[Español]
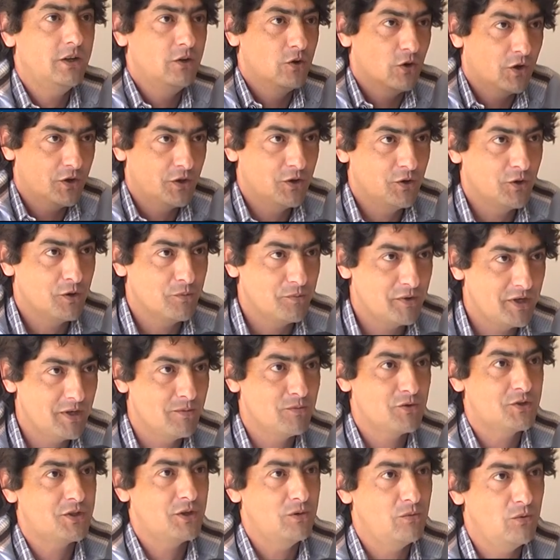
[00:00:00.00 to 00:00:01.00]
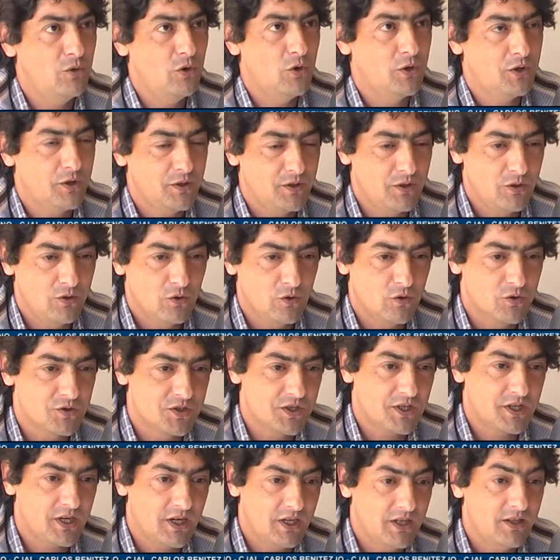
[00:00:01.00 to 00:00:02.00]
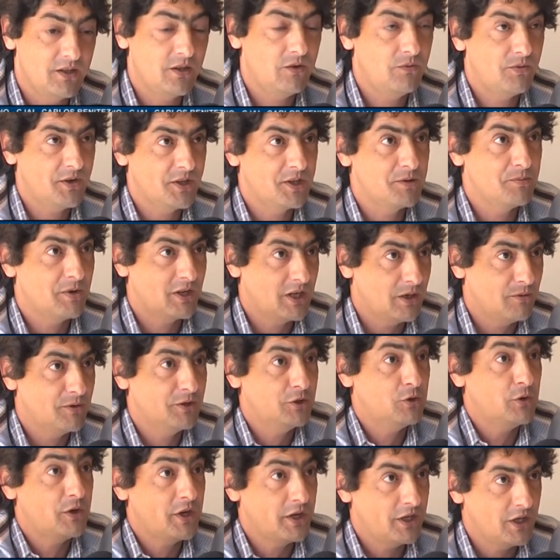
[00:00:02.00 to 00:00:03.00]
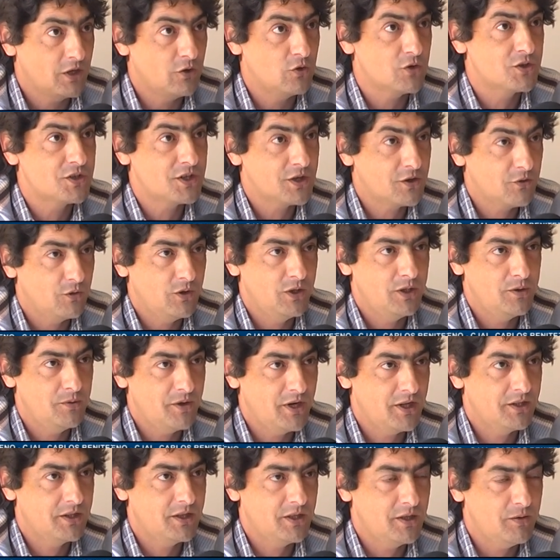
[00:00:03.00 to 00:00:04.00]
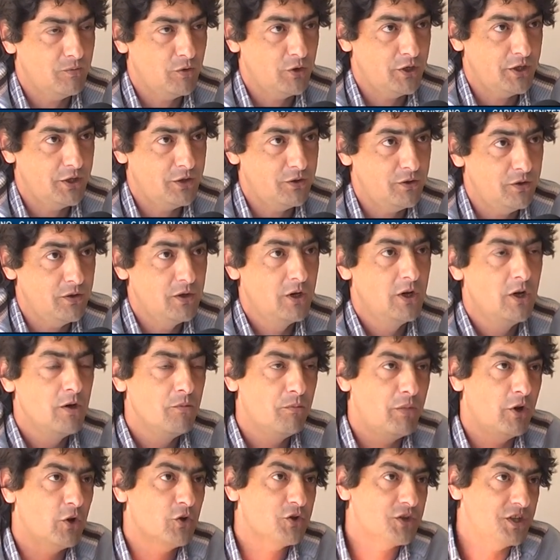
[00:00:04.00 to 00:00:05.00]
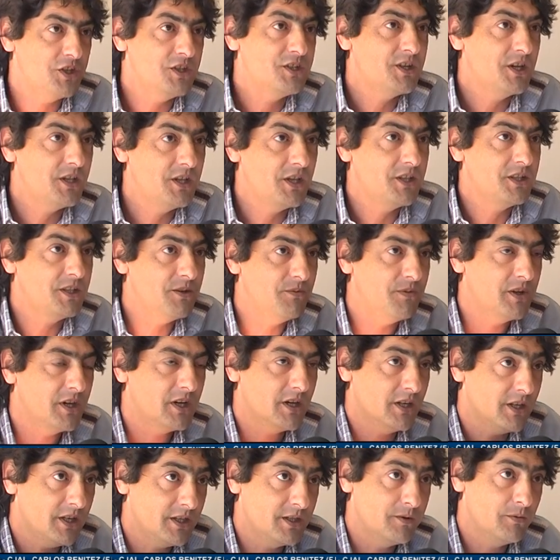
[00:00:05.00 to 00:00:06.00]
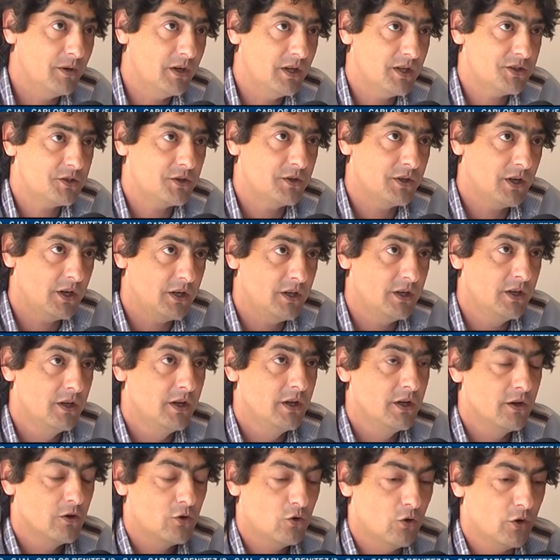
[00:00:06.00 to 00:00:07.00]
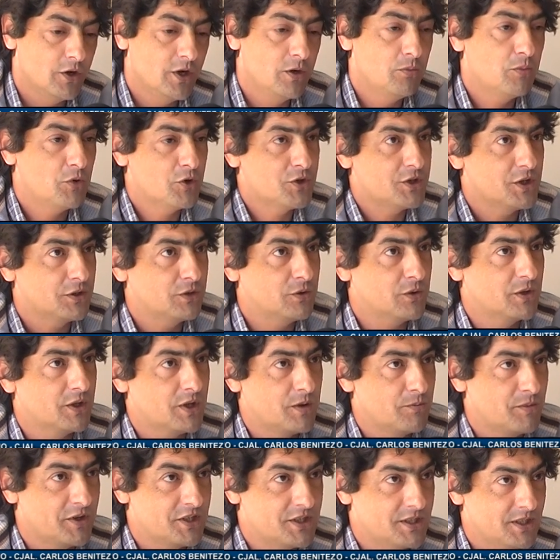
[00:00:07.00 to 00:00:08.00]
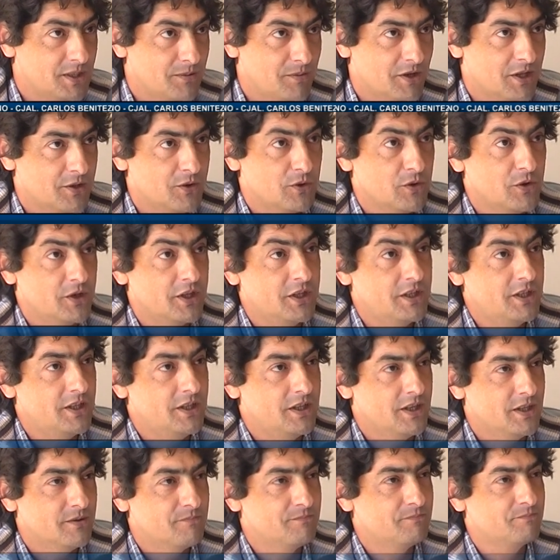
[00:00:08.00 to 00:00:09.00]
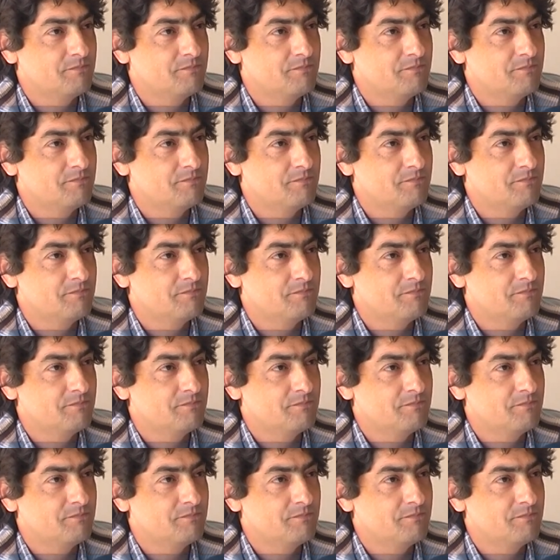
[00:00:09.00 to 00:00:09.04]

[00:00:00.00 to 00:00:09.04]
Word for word: lo que denominamos el bloque de los concejales del Frente para la Victoria en el Consejo Deliberante de Moreno, pero sí se identifican a nivel nacional con el proyecto que representa para todos Cristina.